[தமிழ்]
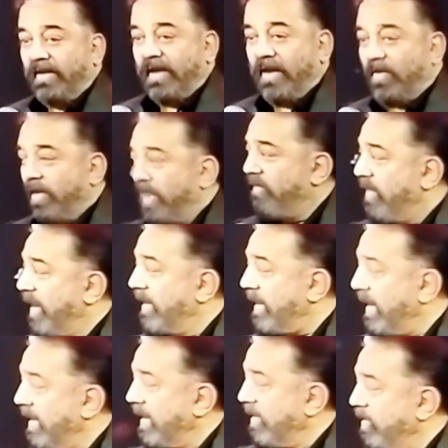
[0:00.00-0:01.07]
என்னுடைய
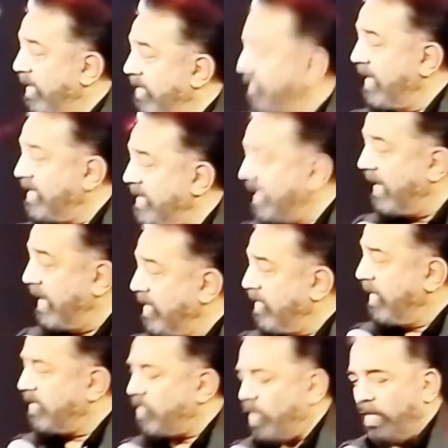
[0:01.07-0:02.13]
வாழ்க்கை என்னுடைய வெற்றி
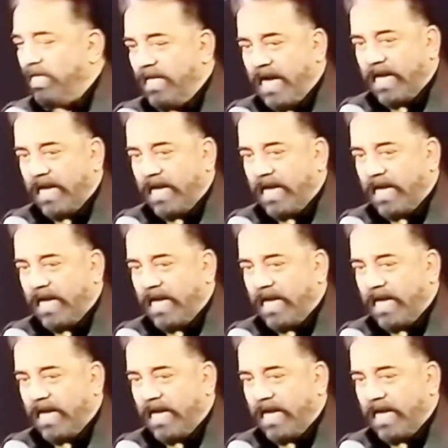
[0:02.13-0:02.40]
என்னுடைய தோல்வி